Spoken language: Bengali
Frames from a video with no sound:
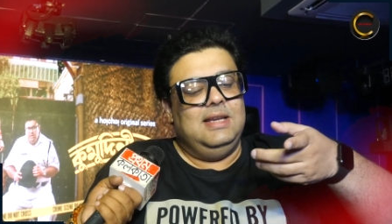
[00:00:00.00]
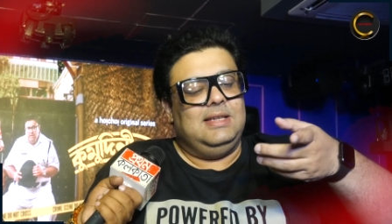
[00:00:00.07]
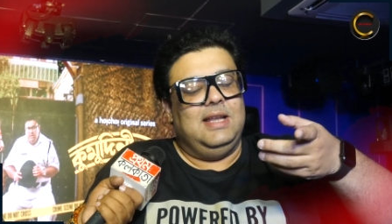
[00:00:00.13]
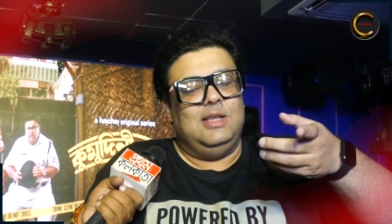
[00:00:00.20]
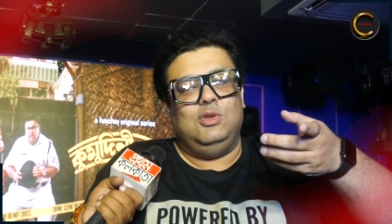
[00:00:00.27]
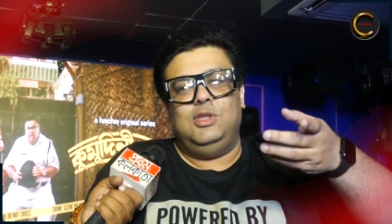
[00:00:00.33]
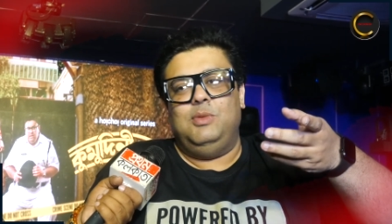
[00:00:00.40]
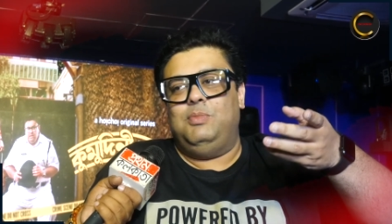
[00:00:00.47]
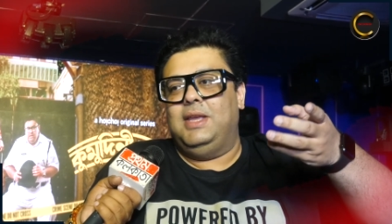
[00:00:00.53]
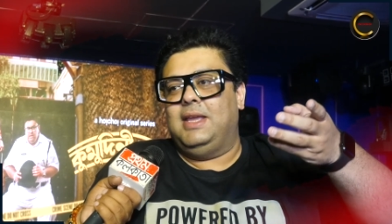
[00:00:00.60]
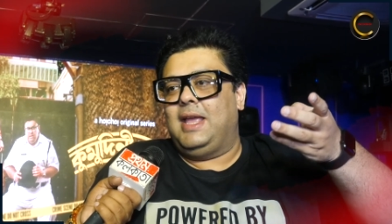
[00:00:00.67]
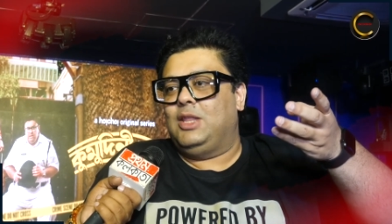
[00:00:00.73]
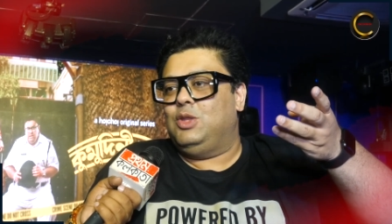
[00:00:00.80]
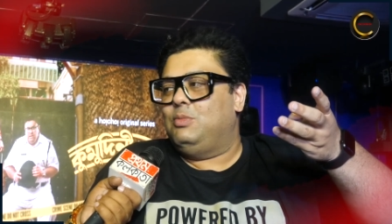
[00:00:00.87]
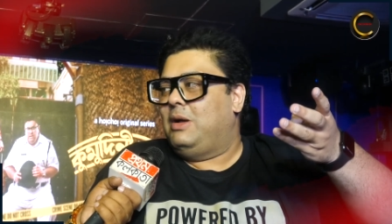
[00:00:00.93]
সে যদি
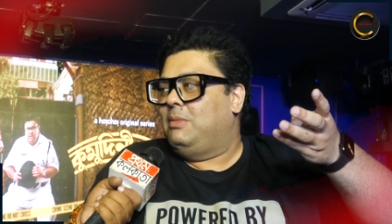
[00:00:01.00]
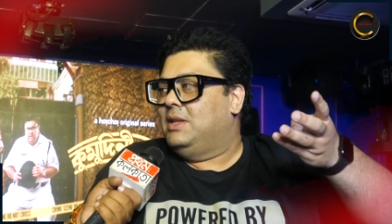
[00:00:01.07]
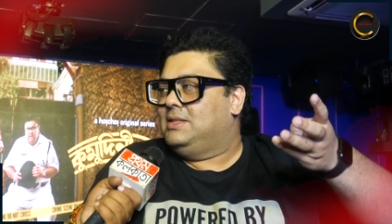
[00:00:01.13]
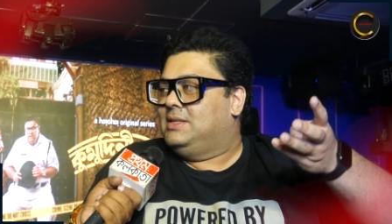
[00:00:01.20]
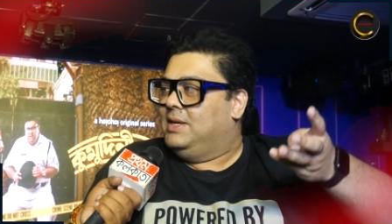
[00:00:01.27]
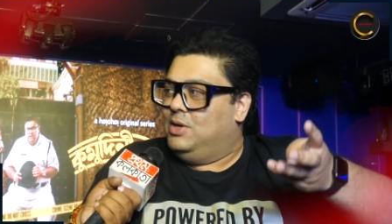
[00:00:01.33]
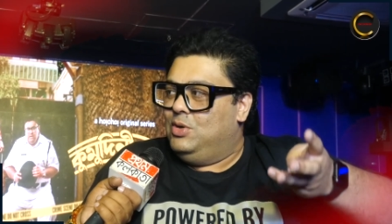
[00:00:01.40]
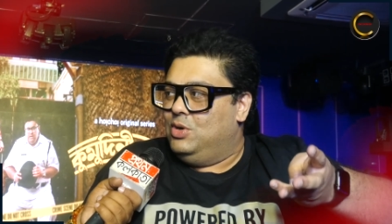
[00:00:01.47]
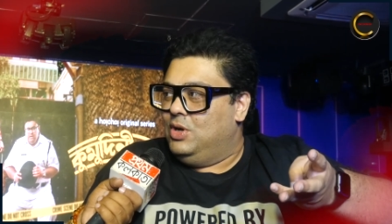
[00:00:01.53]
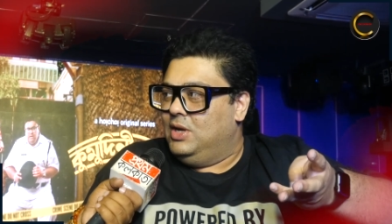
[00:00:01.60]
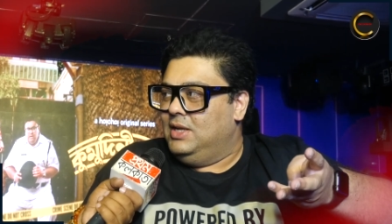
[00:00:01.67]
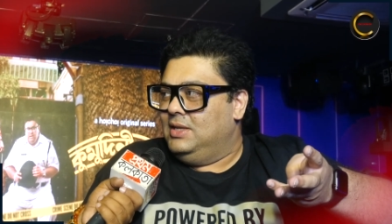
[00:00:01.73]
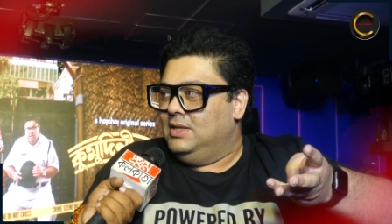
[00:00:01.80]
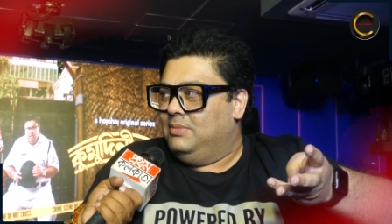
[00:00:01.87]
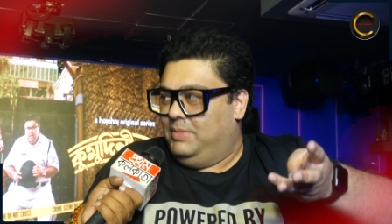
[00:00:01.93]
বিখ্যাত বাবার ছেলেও
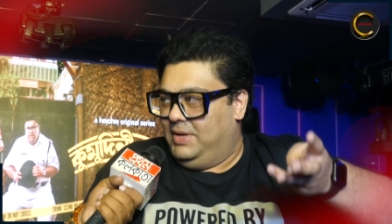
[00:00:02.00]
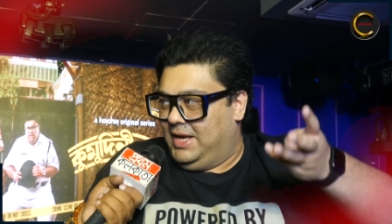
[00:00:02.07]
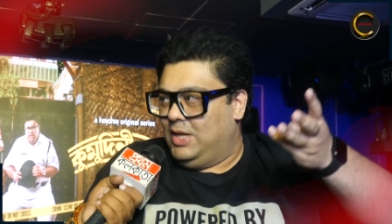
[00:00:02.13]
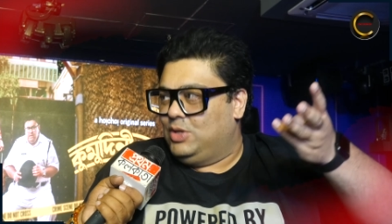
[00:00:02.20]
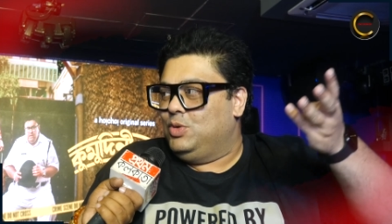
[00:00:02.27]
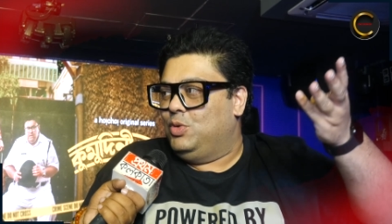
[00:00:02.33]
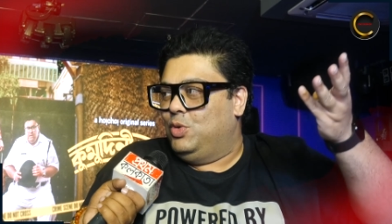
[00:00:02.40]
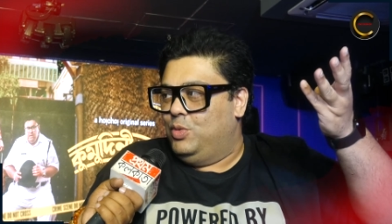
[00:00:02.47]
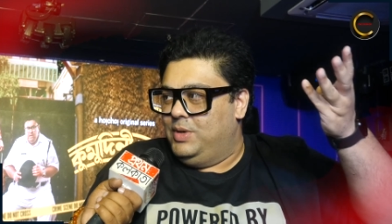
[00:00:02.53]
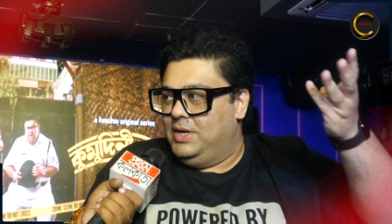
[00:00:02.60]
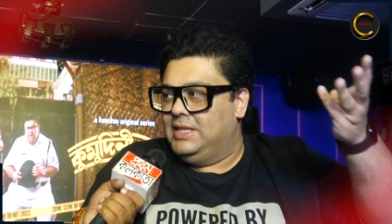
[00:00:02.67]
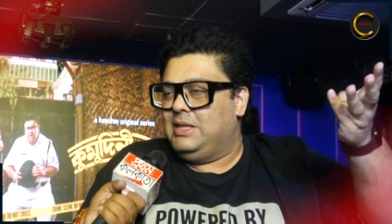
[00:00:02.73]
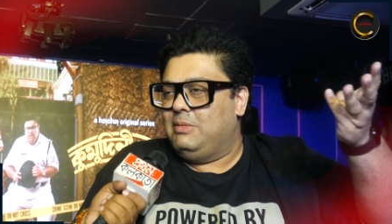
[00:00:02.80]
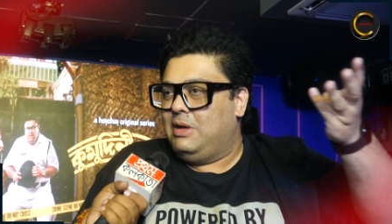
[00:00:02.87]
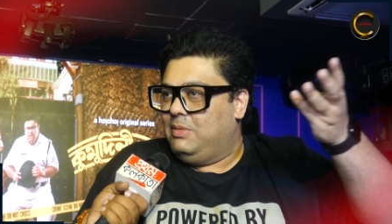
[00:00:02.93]
হয় বিখ্যাত
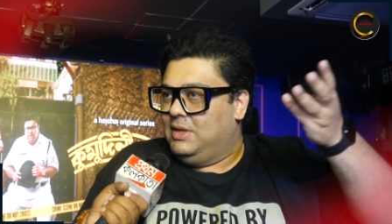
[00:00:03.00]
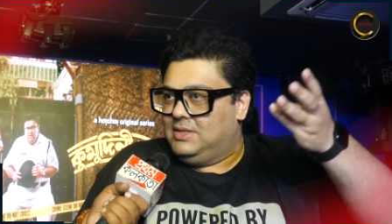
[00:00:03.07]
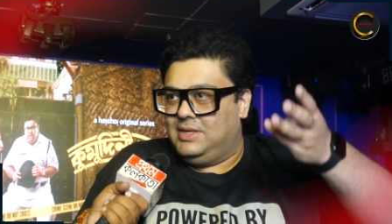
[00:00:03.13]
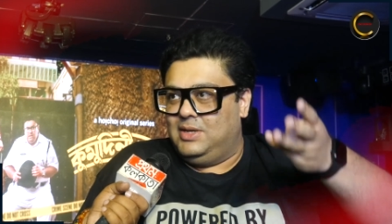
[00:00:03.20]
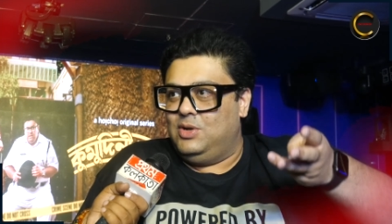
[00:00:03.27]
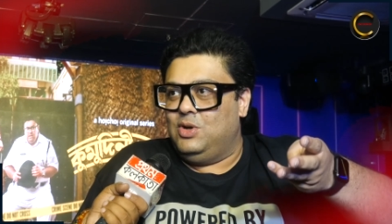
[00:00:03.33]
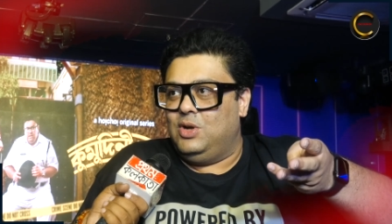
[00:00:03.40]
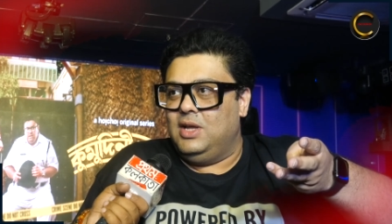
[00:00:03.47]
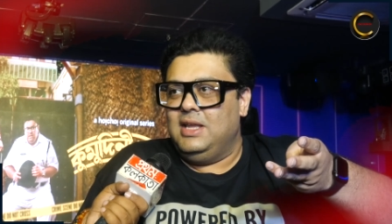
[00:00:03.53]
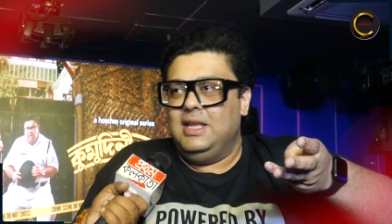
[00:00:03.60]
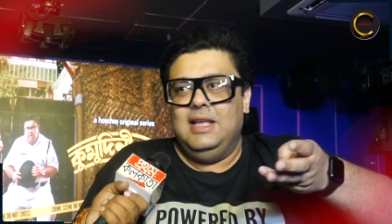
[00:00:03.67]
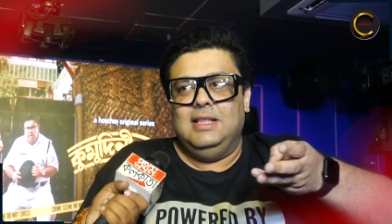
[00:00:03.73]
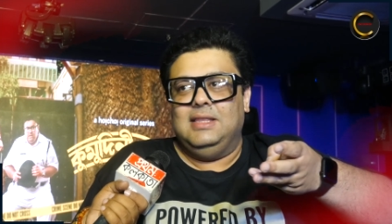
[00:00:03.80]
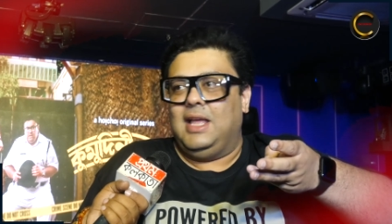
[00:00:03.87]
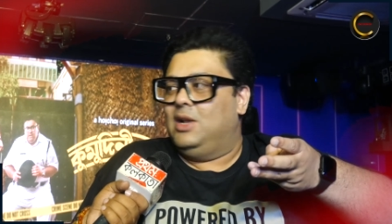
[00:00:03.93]
অভিনেতা বাবার ছেলেও হয়
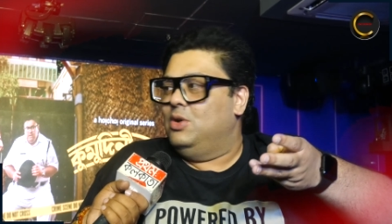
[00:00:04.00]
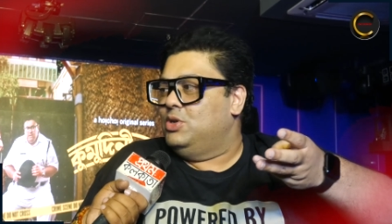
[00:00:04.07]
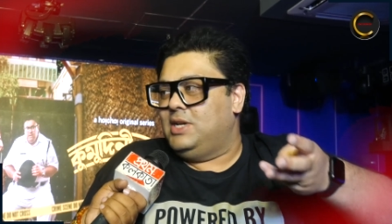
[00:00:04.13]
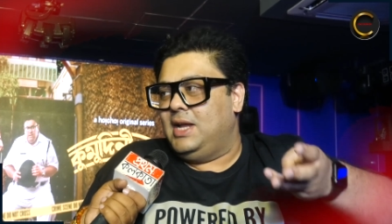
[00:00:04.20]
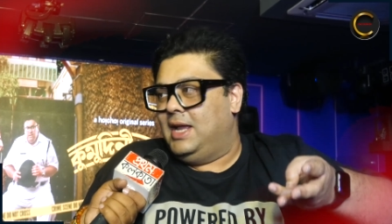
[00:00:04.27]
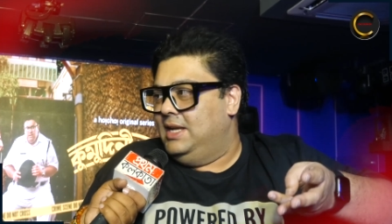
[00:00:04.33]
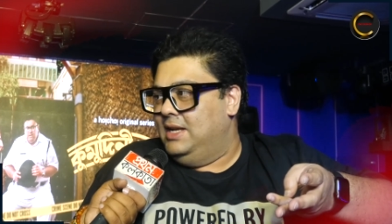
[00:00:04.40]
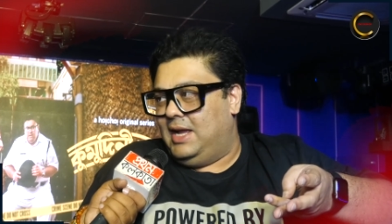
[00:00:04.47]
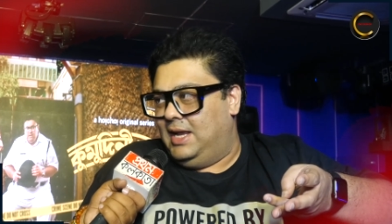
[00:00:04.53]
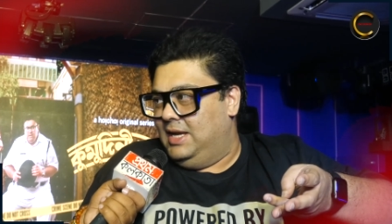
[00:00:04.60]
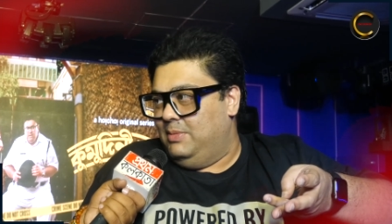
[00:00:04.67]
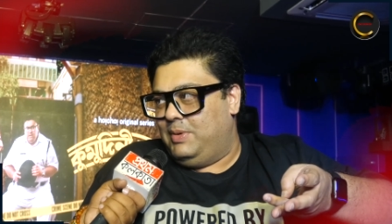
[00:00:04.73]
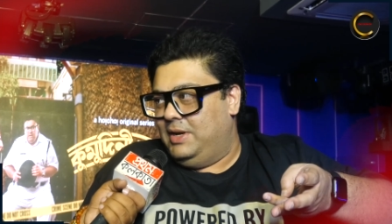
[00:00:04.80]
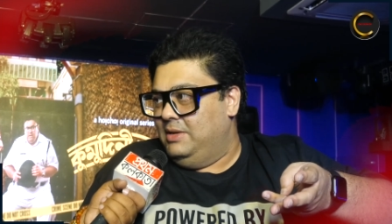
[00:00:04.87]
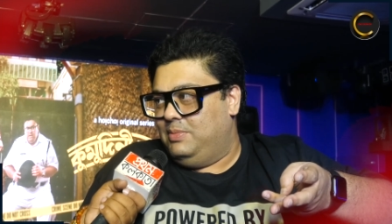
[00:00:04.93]
তাহলেও সে হালি
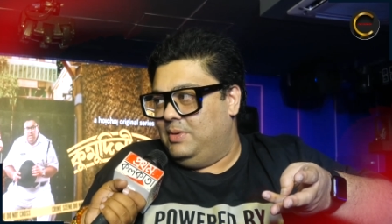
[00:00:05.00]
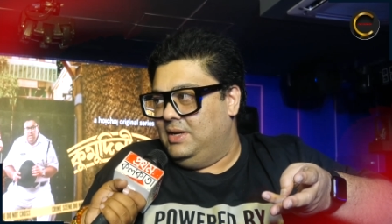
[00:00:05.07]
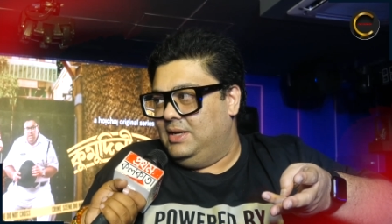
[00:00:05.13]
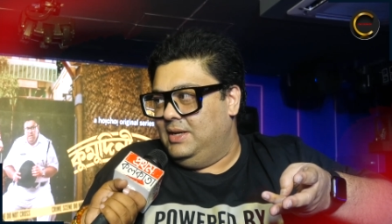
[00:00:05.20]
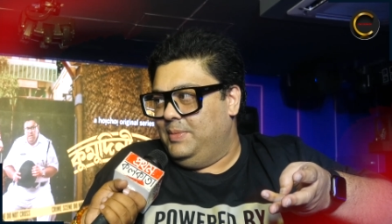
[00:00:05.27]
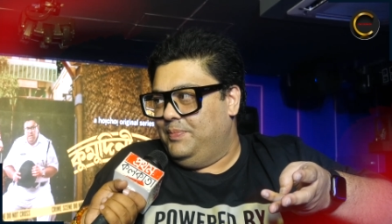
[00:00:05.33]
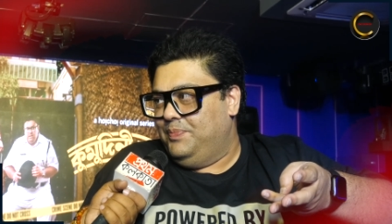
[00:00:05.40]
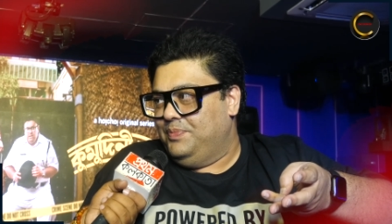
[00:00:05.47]
হালে পানি পায় না